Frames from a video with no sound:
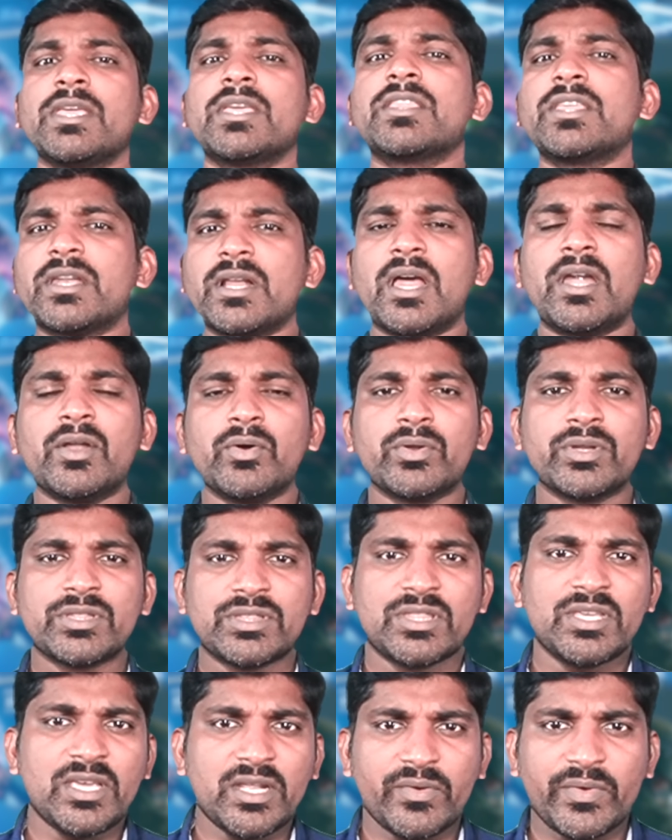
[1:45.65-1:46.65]
இதற்கான ஒரு
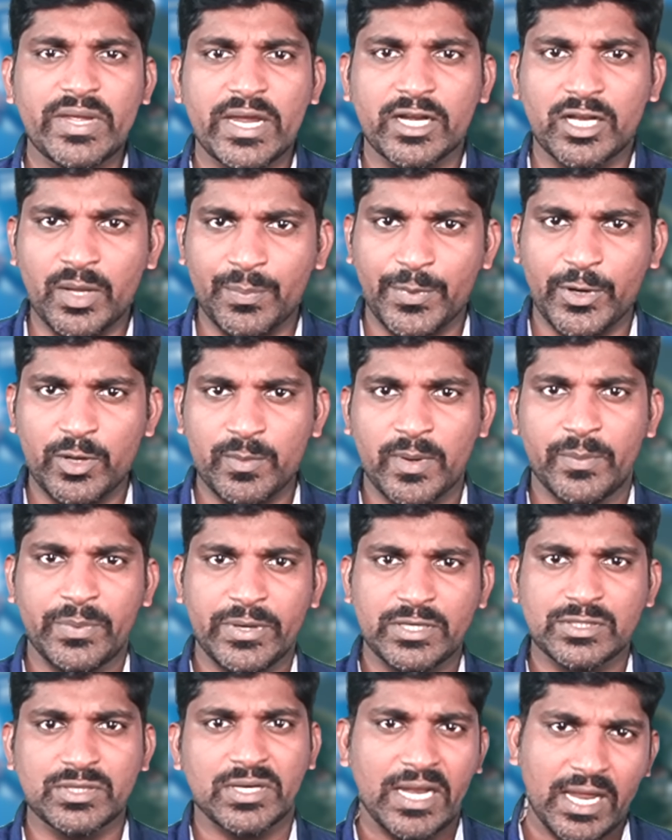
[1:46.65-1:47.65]
தீர்வு எட்டப்படும்
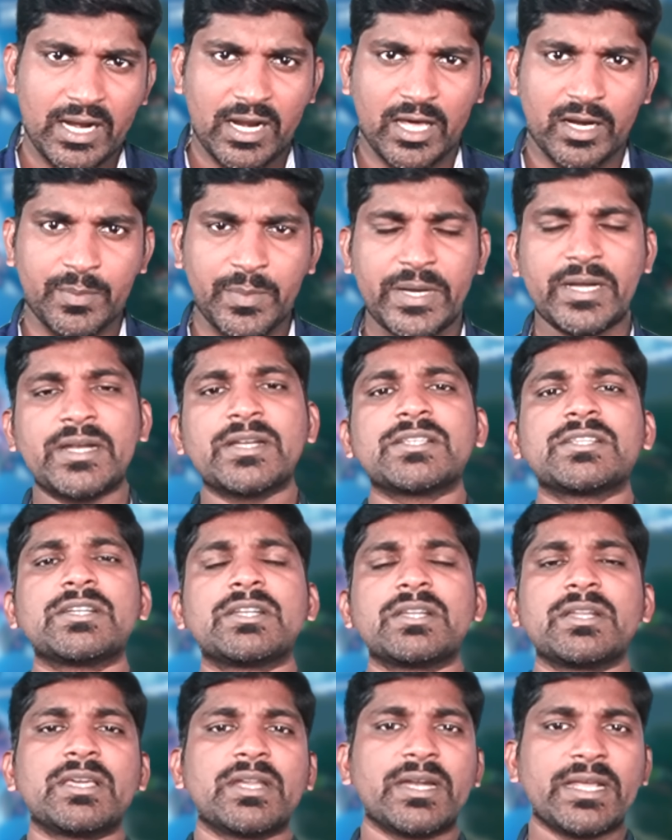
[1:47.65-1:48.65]
அப்படின்னு சொல்லி எல்லாருமே
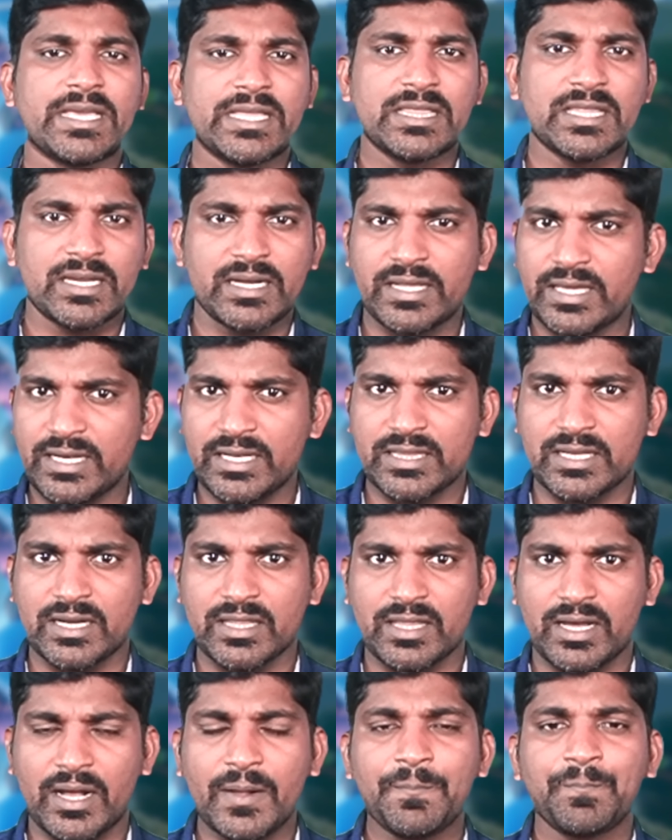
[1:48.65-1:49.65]
நினச்சிட்டு இருக்கிற இந்த
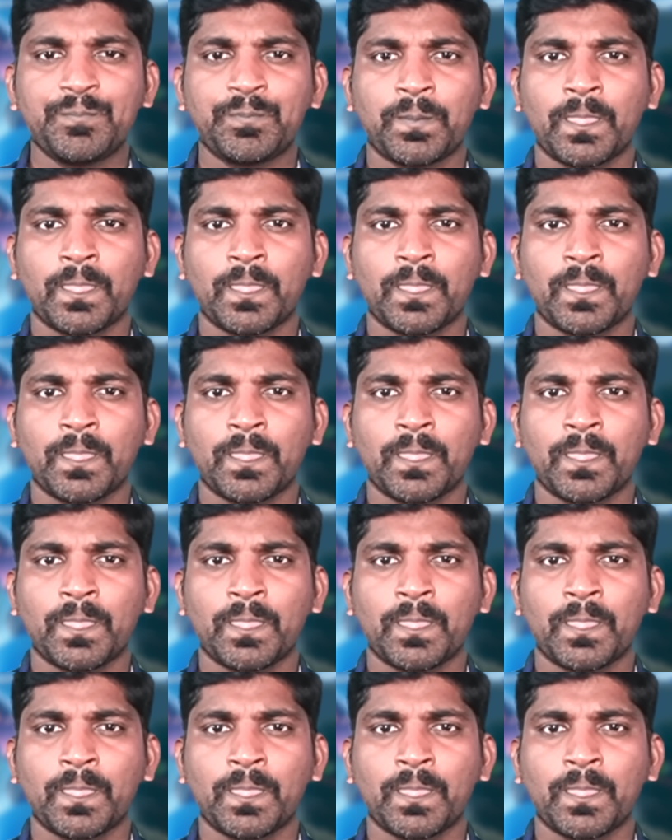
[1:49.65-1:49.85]
நேரத்தில் தான்